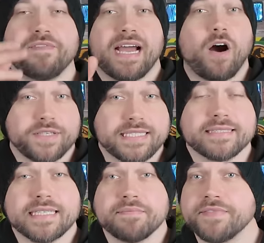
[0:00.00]
wäre auch das
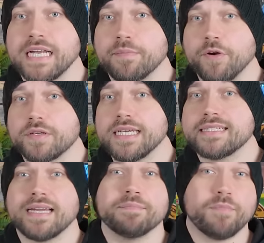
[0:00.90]
jetzt eben wieder
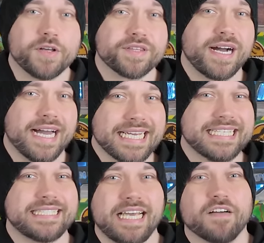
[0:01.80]
möglich, denn Mothra
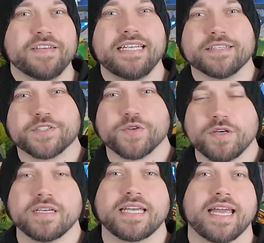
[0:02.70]
ist ja wieder
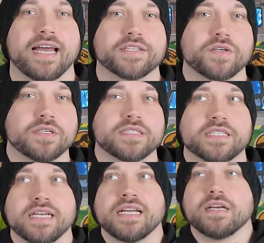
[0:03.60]
zurückgekehrt
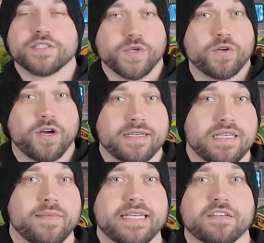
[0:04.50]
und so
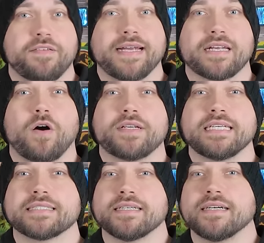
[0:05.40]
könnten im Endeffekt auch
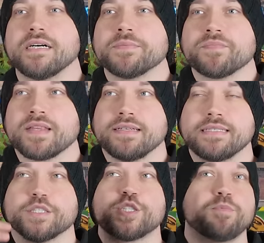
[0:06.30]
diese,
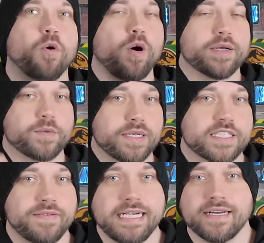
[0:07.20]
diese Sporen nun
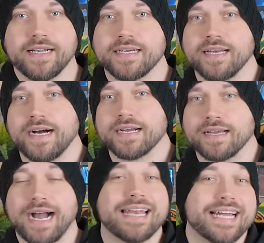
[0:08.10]
ins Weltall
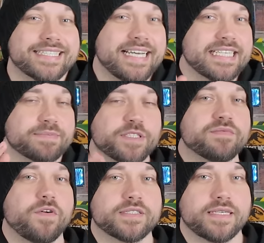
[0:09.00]
gelangen. Allerdings
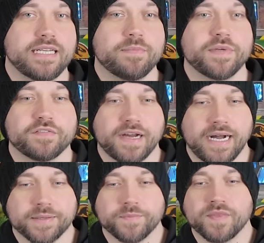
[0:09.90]
müssen wir uns dann eben hier
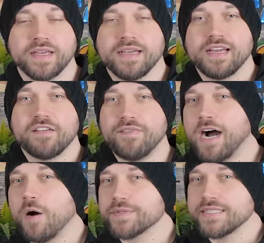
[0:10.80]
fragen,
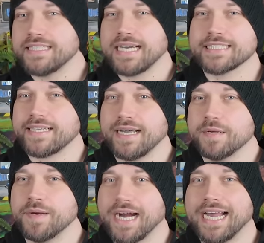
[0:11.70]
warum sind die
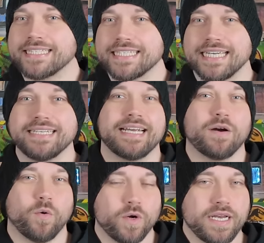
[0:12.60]
Kristalle bereits in
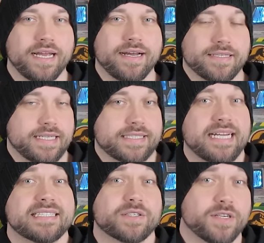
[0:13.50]
der Hohlerde? Das
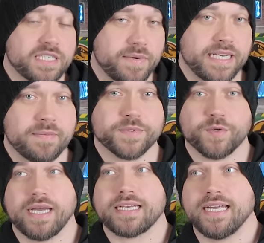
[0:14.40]
Ganze könnte man eben
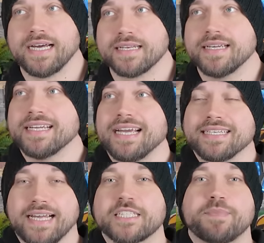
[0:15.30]
so erklären,
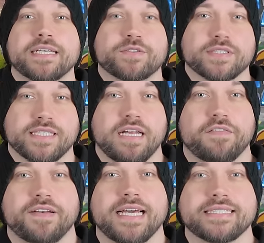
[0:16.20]
dass Space Godzilla
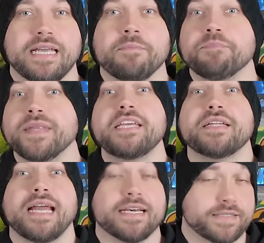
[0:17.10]
vielleicht eben
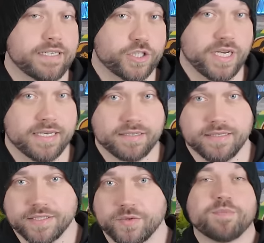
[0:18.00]
nicht erst
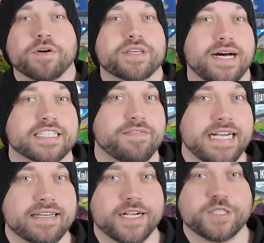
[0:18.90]
entstanden ist durch Mothras
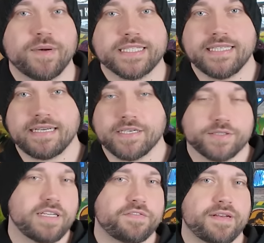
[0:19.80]
Weltallspaziergang,
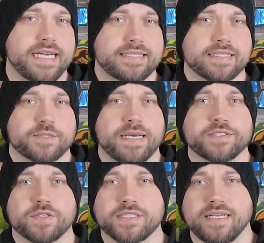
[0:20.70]
sondern vielleicht ist
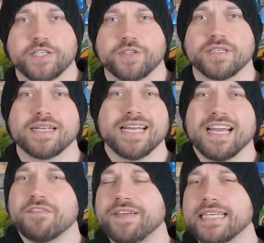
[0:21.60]
Space Godzilla schon
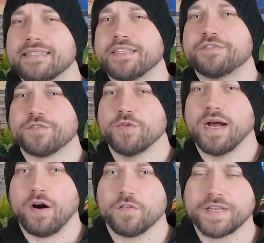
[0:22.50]
wesentlich
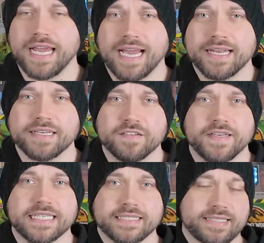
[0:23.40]
früher auf der Erde
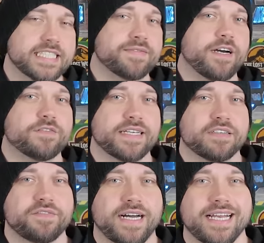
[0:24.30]
gewesen. Das wäre auf
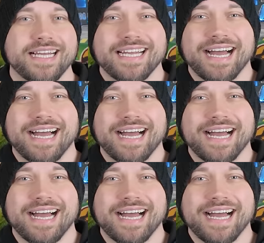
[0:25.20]
jeden Fall